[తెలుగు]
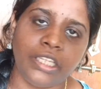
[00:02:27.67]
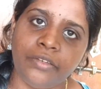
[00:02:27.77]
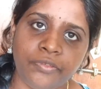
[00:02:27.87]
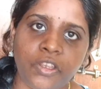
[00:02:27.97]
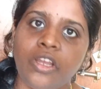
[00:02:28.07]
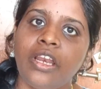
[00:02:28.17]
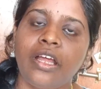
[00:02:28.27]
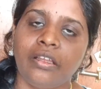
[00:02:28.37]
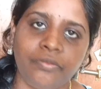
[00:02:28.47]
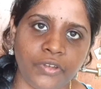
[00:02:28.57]
దాన్ని ఫ్యూయల్
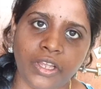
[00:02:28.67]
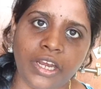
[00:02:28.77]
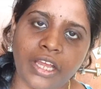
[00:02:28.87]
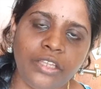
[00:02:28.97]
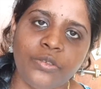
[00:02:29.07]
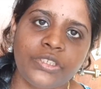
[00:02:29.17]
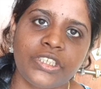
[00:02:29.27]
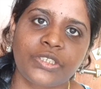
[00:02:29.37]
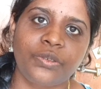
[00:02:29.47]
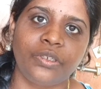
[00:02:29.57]
ఫ్యూయల్ లాగా
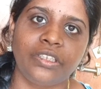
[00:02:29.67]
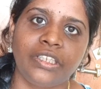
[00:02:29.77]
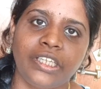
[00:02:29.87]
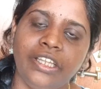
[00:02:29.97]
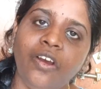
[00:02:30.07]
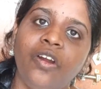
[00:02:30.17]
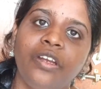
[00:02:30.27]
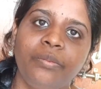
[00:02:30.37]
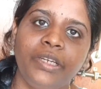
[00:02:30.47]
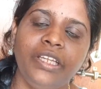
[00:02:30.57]
యూస్ చేసుకుంటుంది కదా
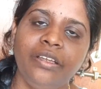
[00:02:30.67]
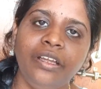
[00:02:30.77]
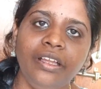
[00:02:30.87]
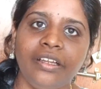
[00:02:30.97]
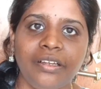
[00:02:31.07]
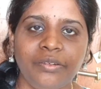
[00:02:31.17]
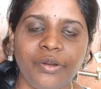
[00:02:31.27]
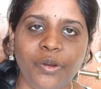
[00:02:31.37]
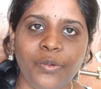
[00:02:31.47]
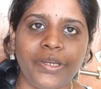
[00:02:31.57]
ఆటోమేటిక్
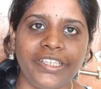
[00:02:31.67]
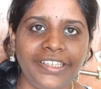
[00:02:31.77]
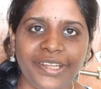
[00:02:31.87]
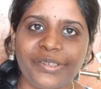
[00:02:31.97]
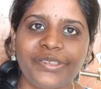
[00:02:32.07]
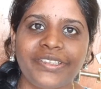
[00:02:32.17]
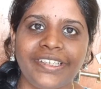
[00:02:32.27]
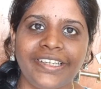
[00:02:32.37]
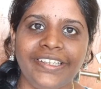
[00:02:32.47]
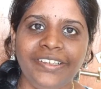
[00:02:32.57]
కొవ్వు అనేది
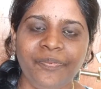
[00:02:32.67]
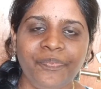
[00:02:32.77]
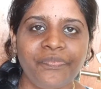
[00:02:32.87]
కలుగుతుంది కదా